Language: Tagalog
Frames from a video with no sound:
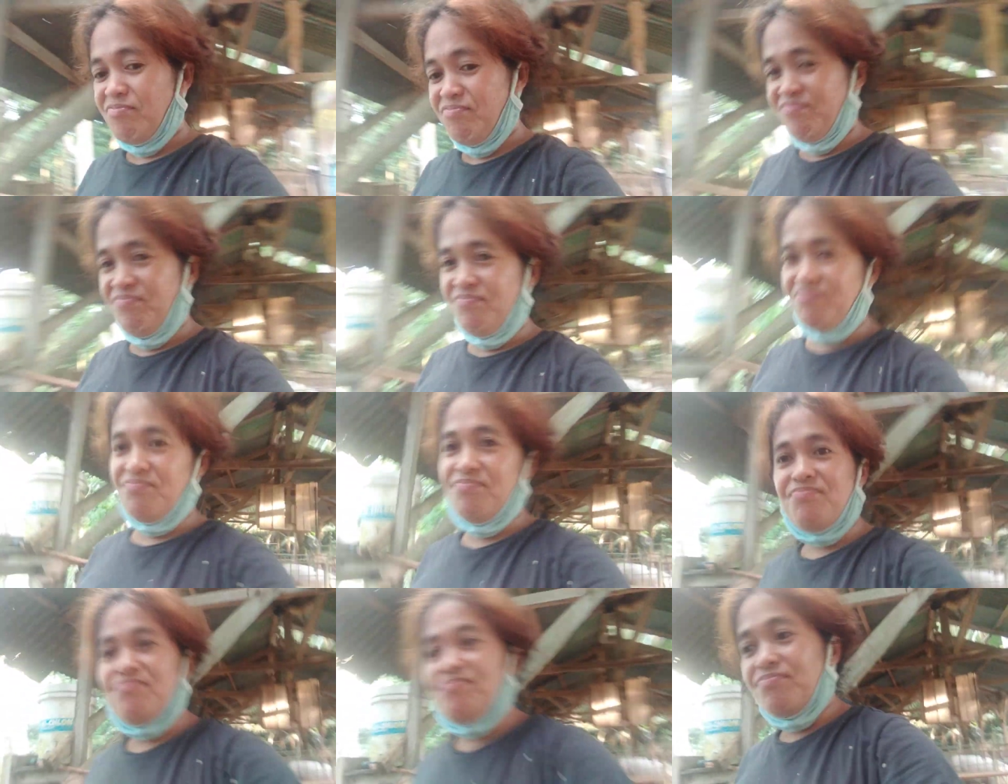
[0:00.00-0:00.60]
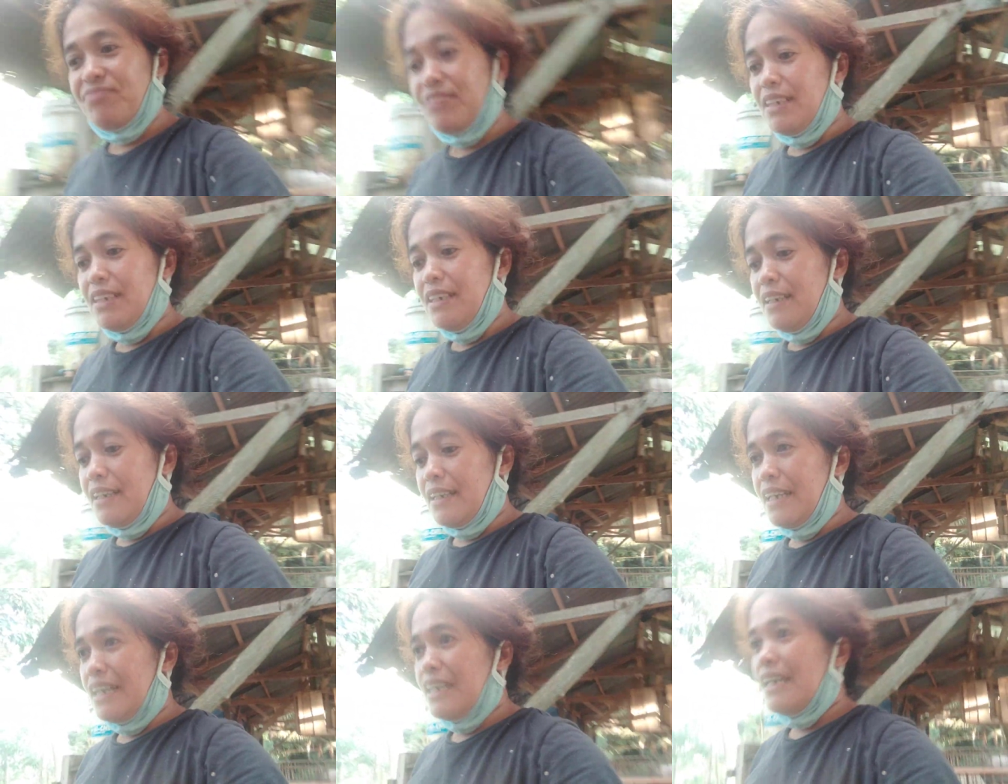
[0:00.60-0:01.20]
hmm?
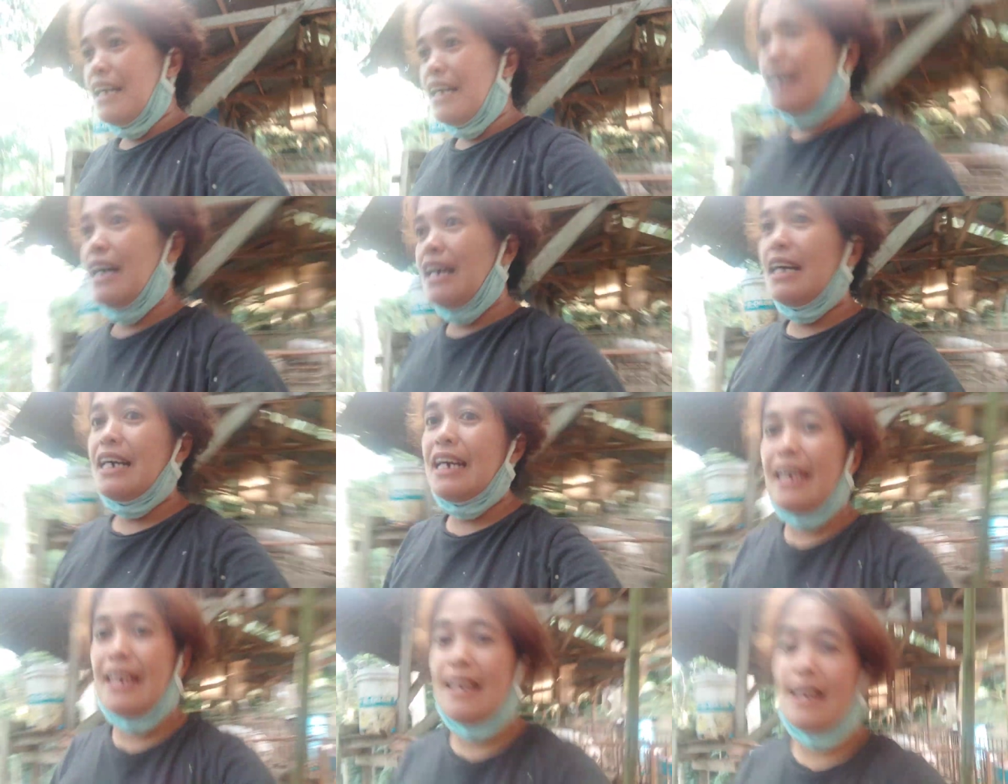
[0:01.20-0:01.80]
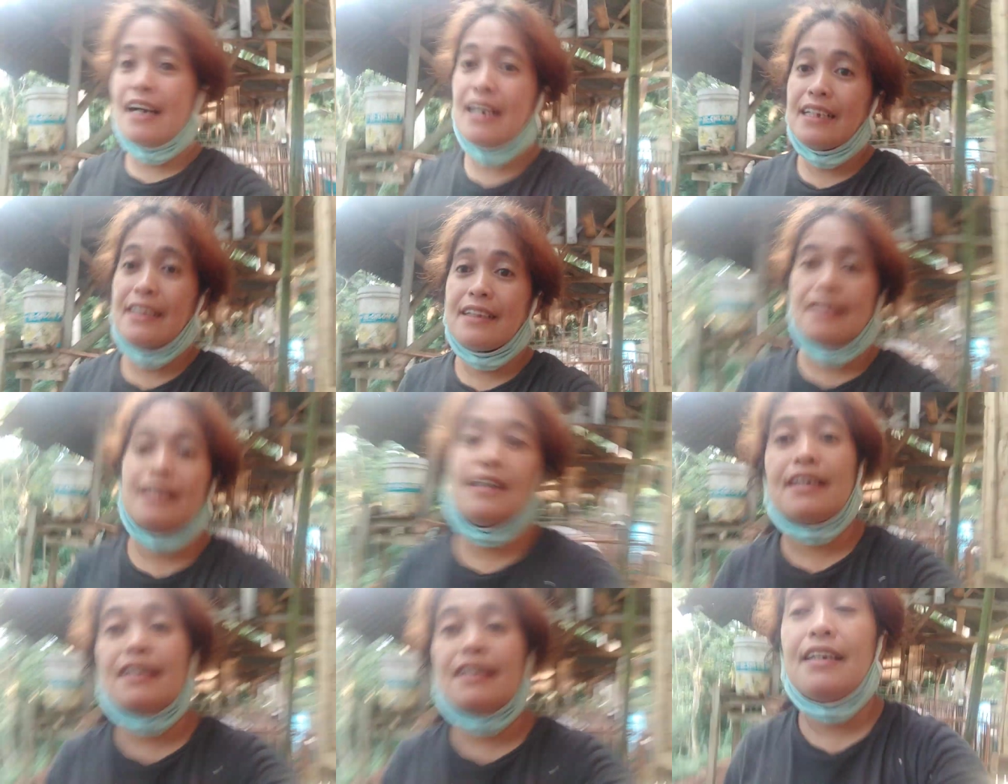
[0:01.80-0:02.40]
kaya kailangan
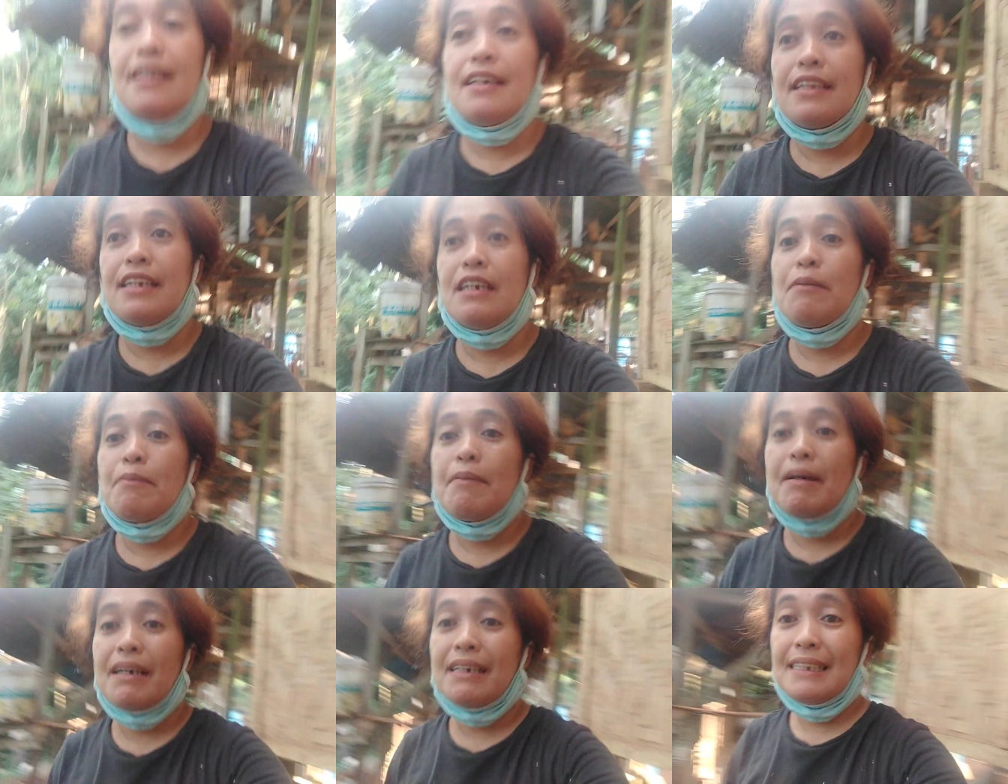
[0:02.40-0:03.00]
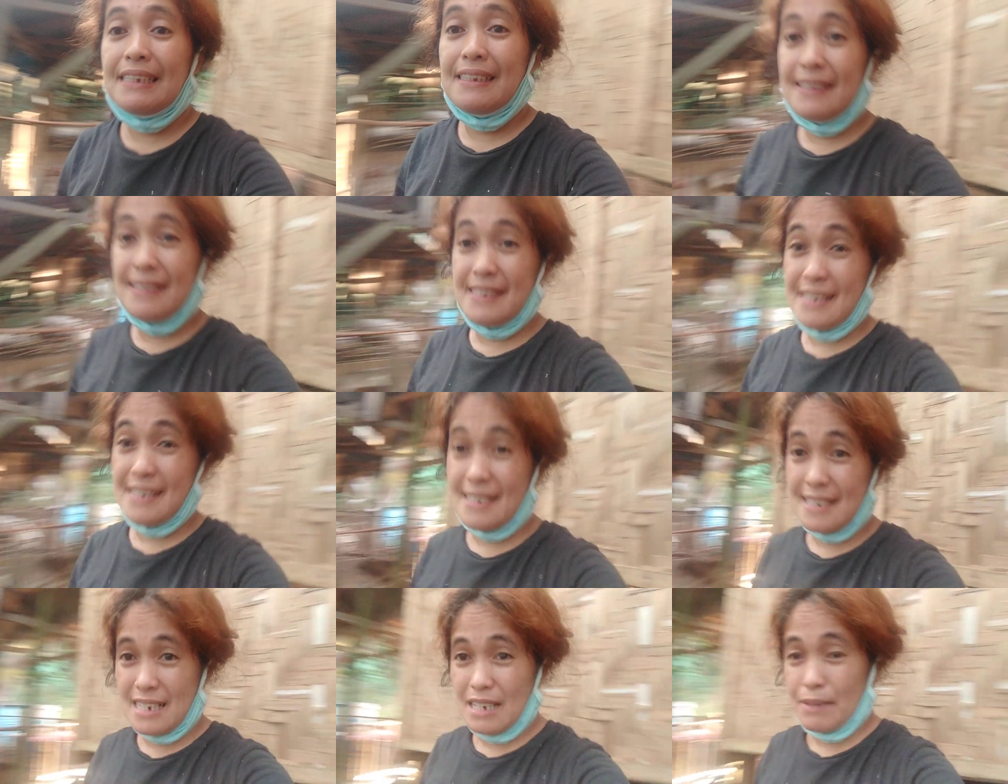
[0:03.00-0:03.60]
talaga natin
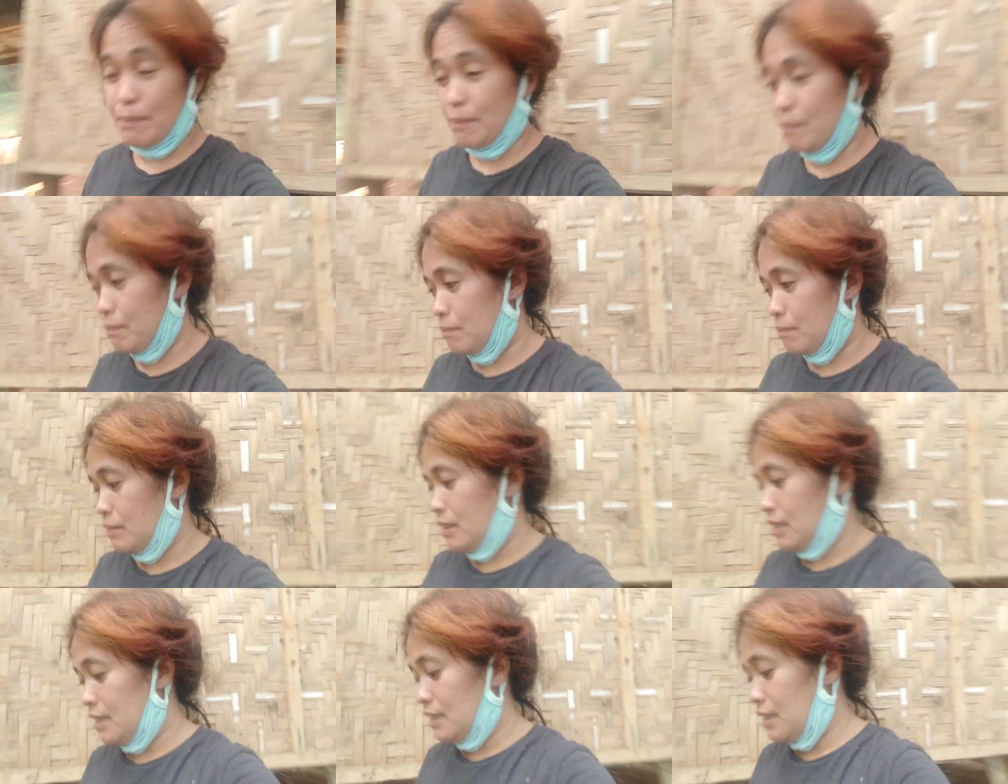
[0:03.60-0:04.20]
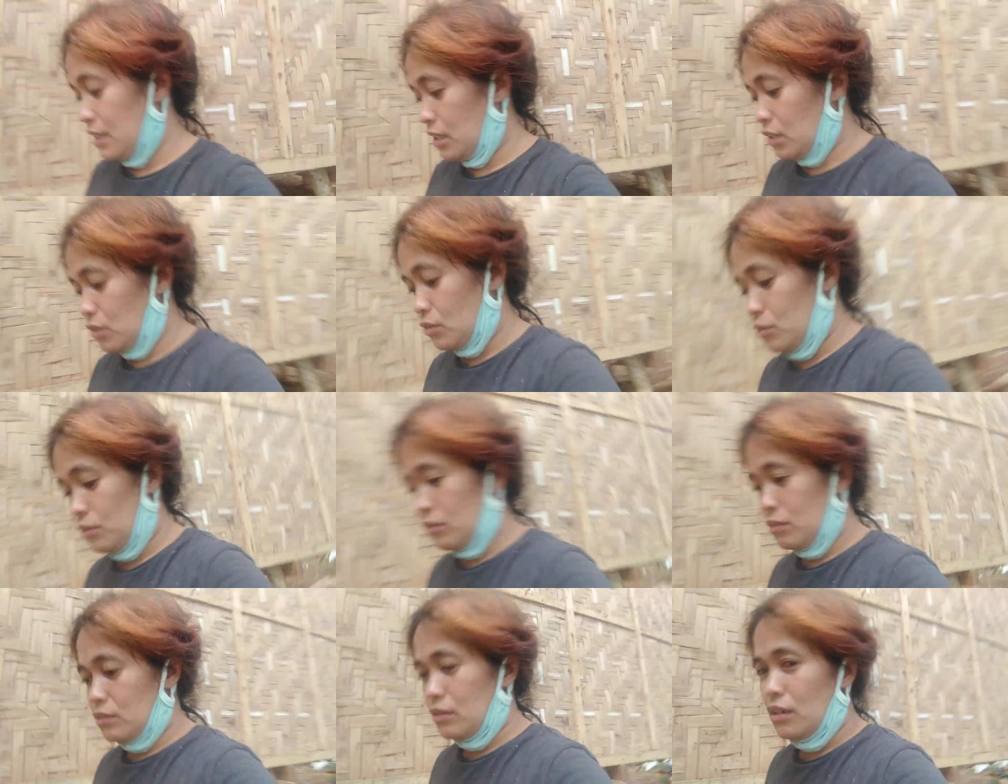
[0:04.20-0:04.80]
magsikap hindi
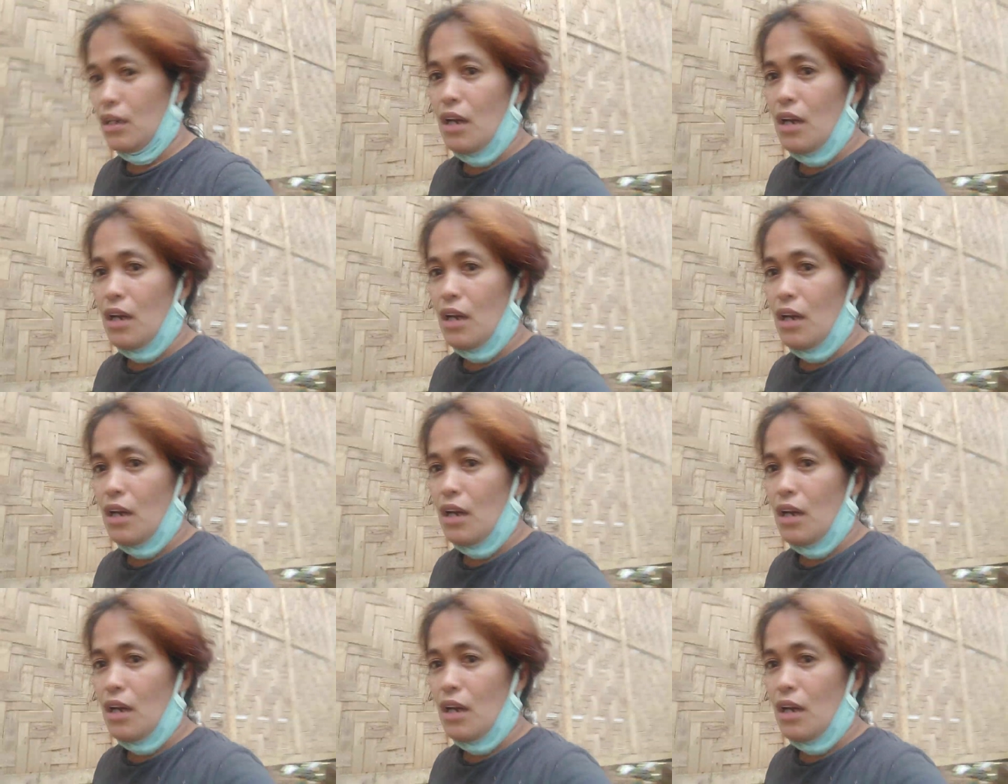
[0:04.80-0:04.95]
yung